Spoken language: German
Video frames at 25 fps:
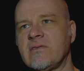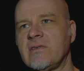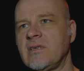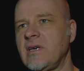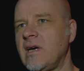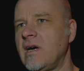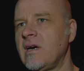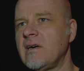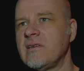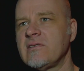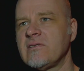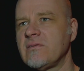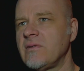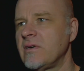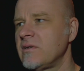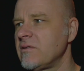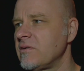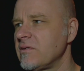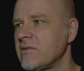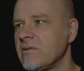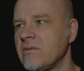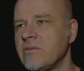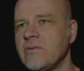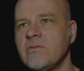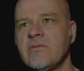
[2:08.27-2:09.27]
Jahres
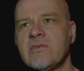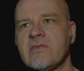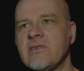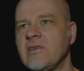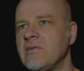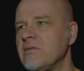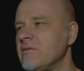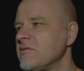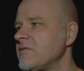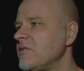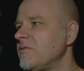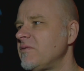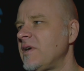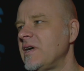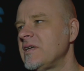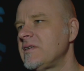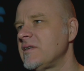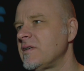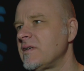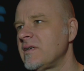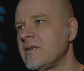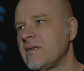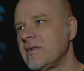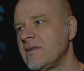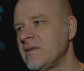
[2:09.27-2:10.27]
2015 und so
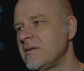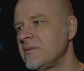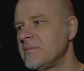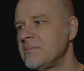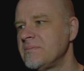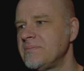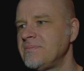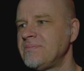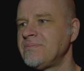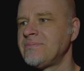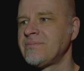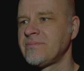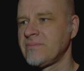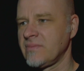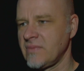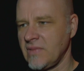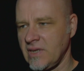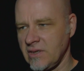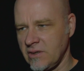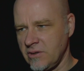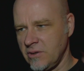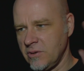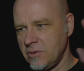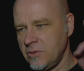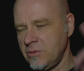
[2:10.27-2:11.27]
weiter ähm,
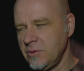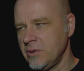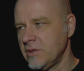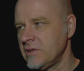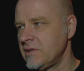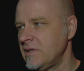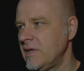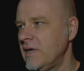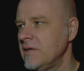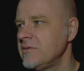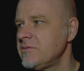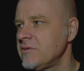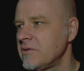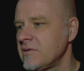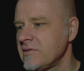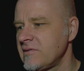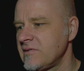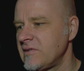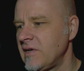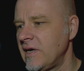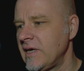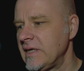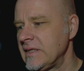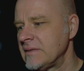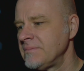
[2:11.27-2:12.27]
gekürt, in
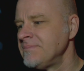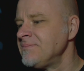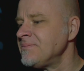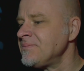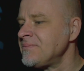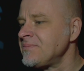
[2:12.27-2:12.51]
Anführungszeichen